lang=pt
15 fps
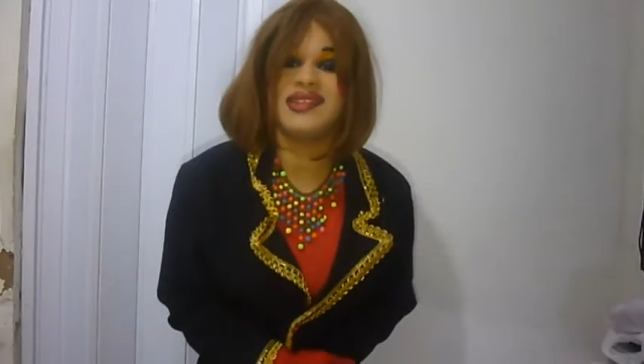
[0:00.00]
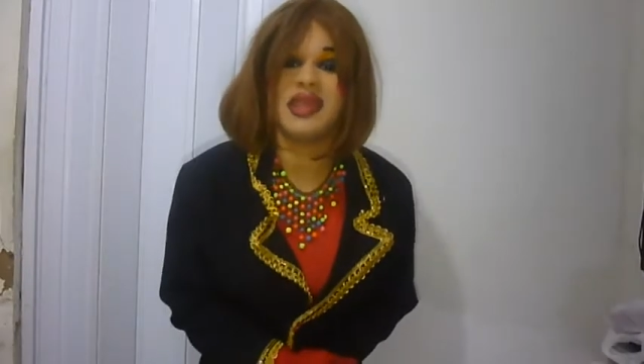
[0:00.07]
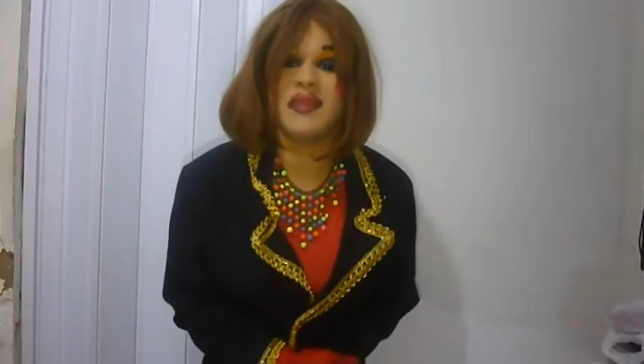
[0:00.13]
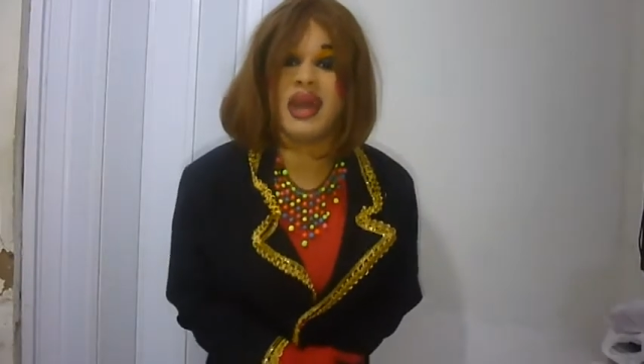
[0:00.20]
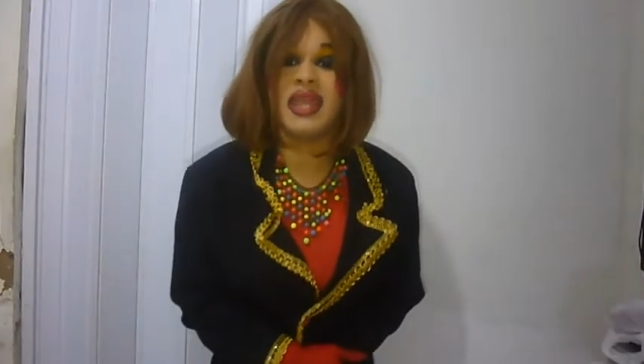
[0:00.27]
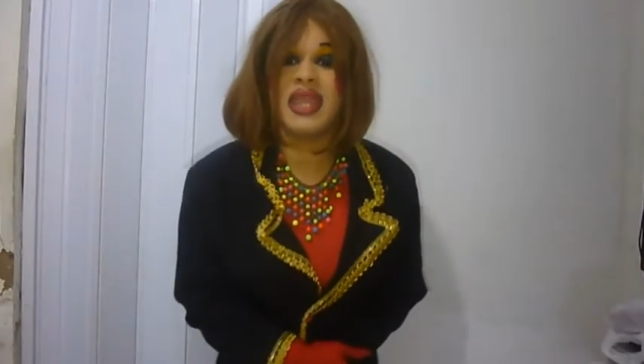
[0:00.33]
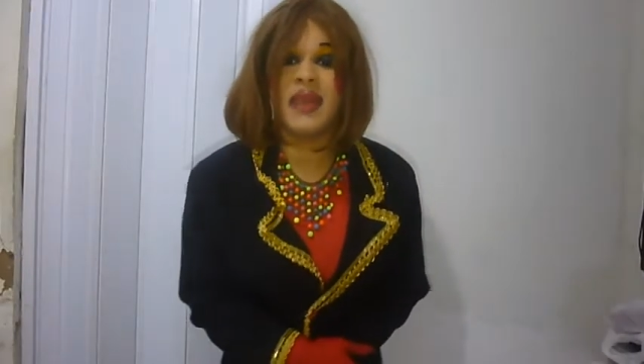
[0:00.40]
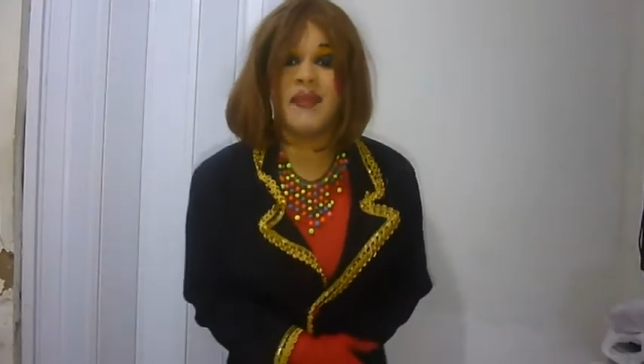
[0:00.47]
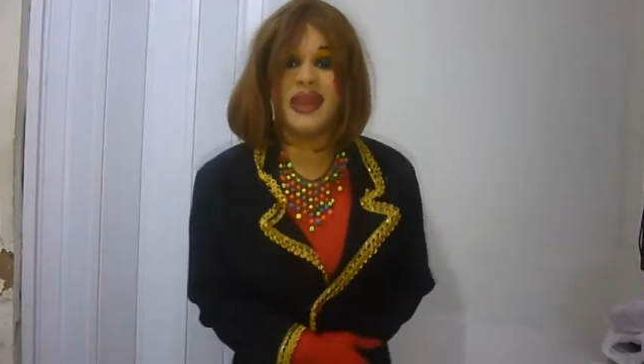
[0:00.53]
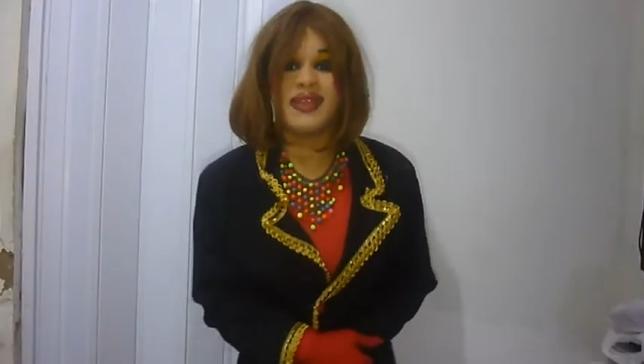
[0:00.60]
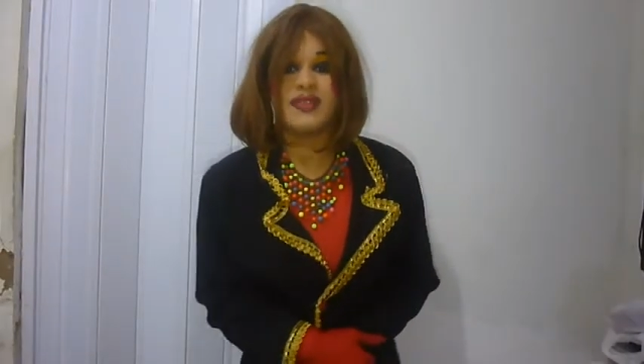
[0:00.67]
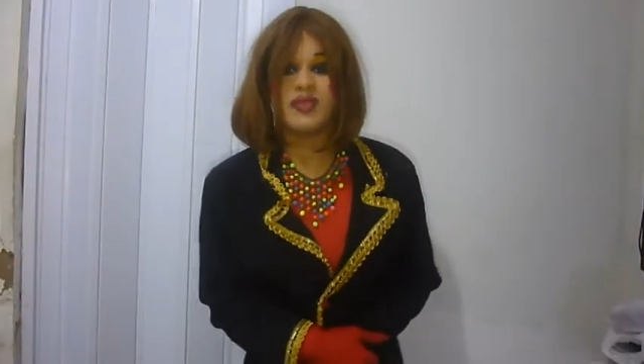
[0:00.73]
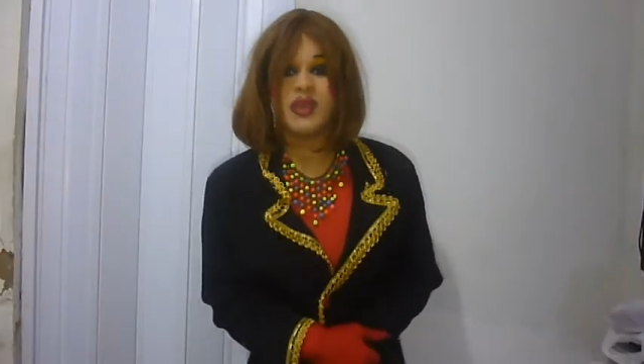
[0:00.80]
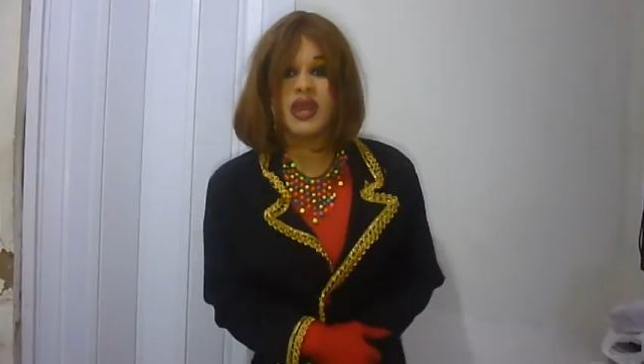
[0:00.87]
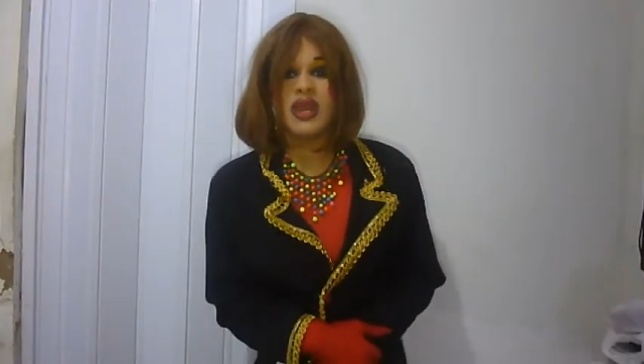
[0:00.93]
Essa maguinha
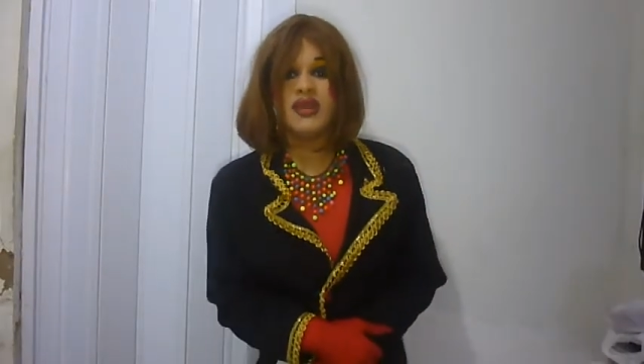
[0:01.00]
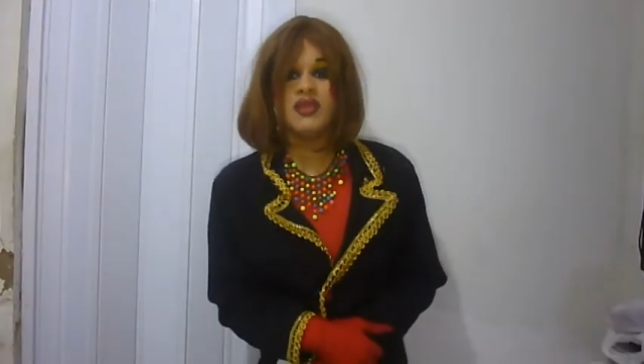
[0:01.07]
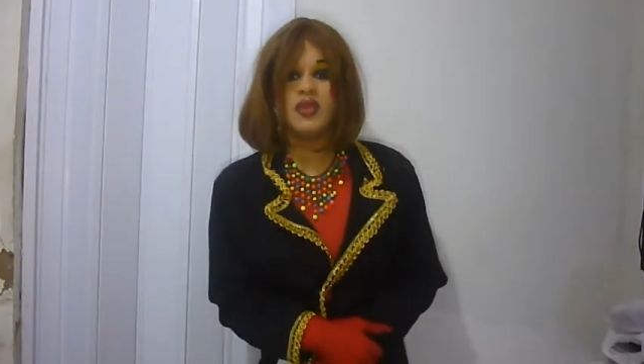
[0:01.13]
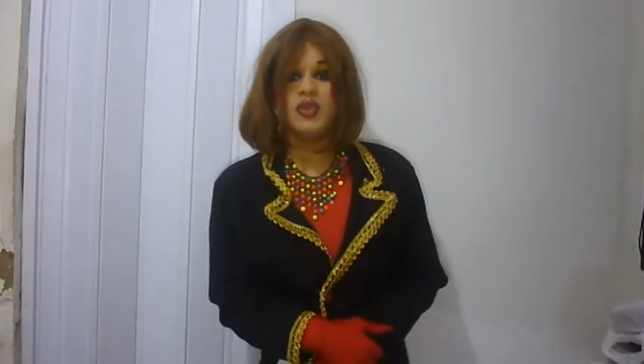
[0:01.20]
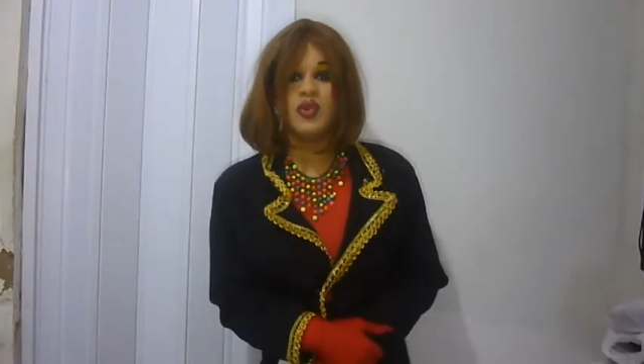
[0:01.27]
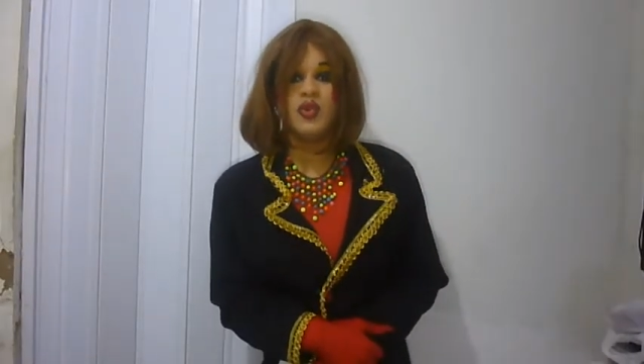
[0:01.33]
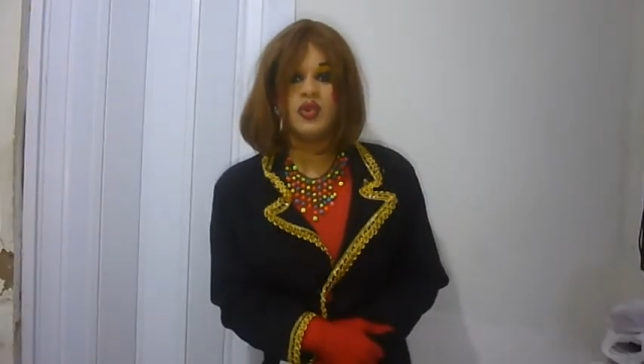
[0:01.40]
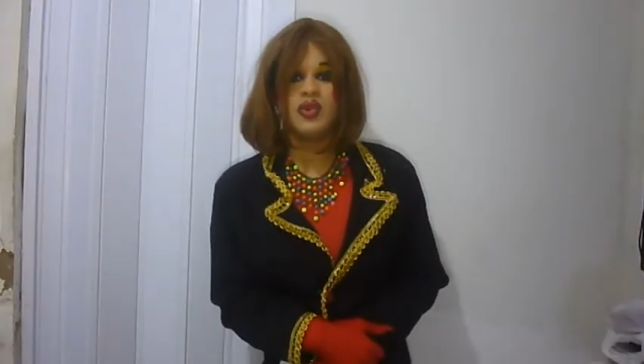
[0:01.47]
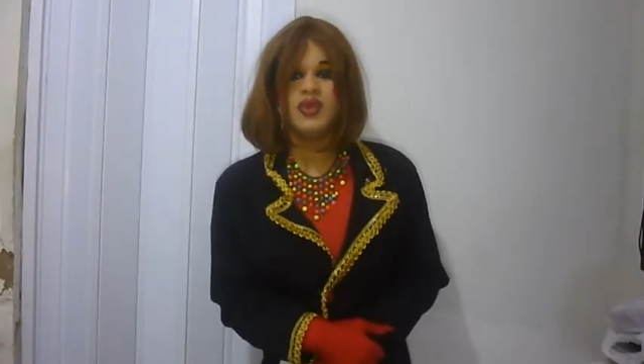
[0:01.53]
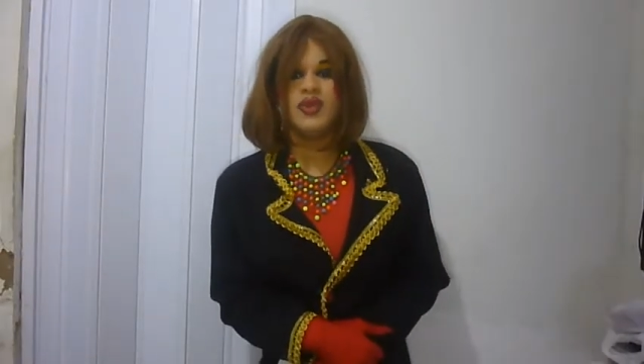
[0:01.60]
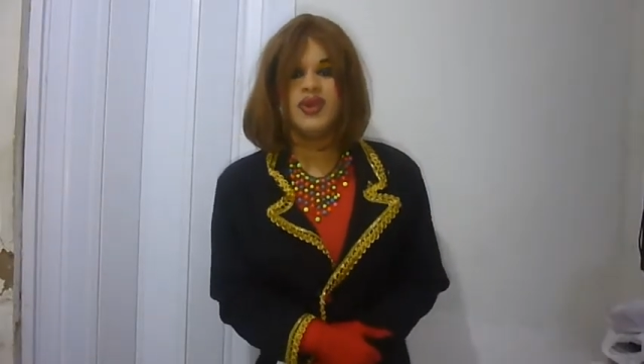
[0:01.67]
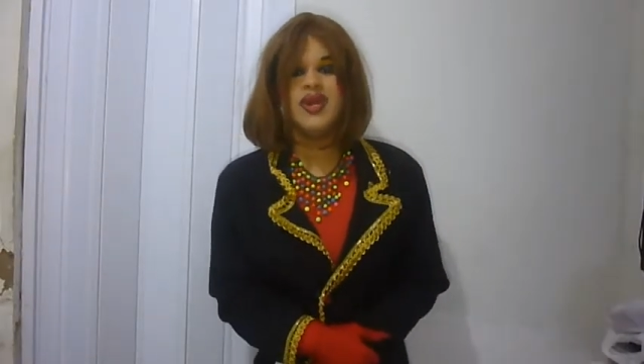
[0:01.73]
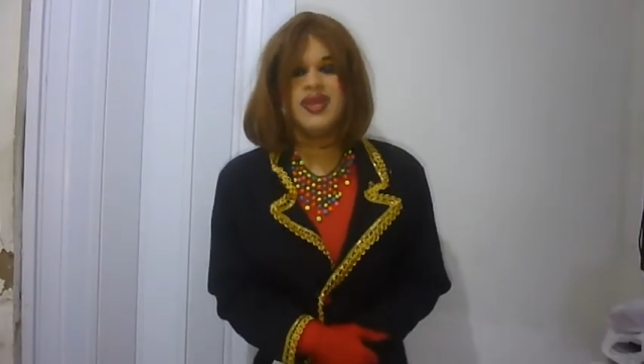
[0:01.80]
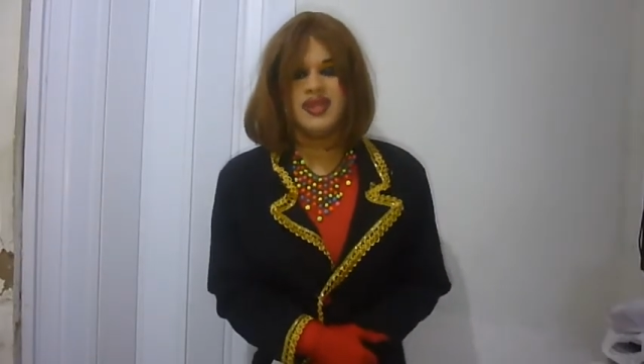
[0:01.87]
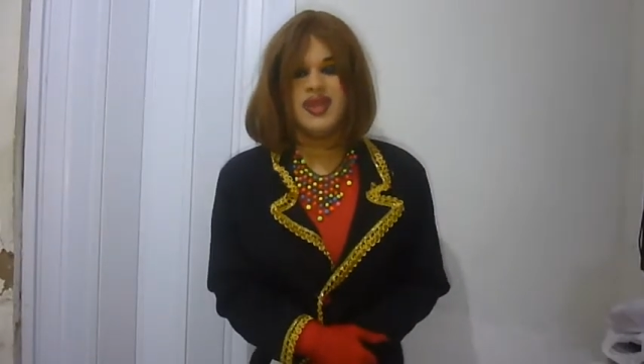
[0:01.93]
parece um canudo,
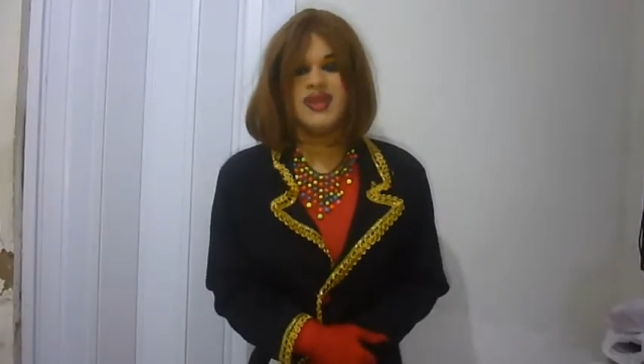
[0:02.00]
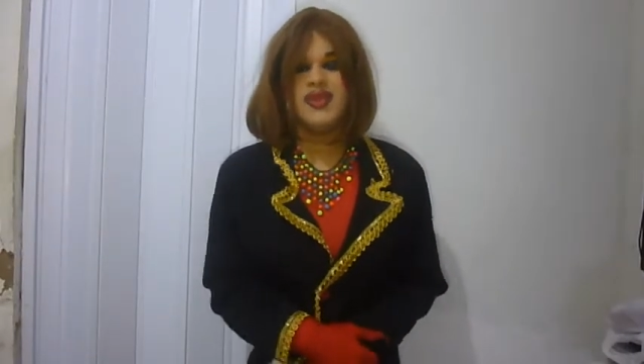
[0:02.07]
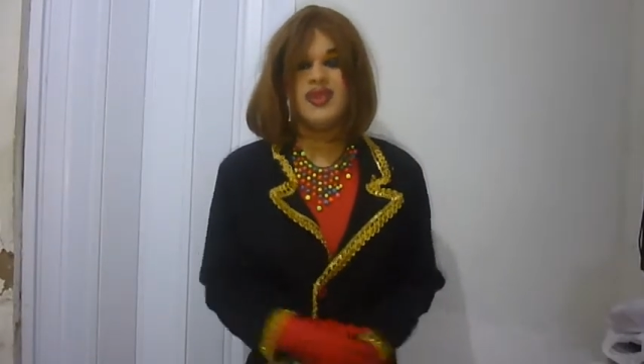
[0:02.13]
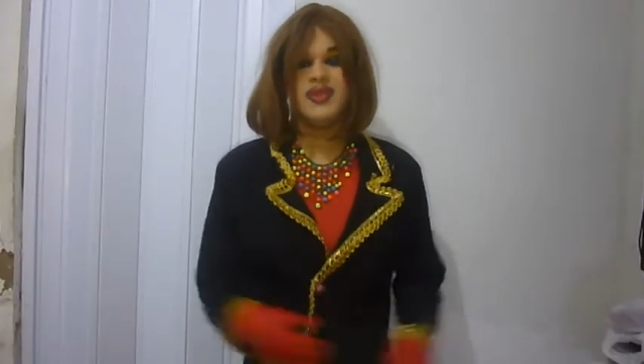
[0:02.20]
né?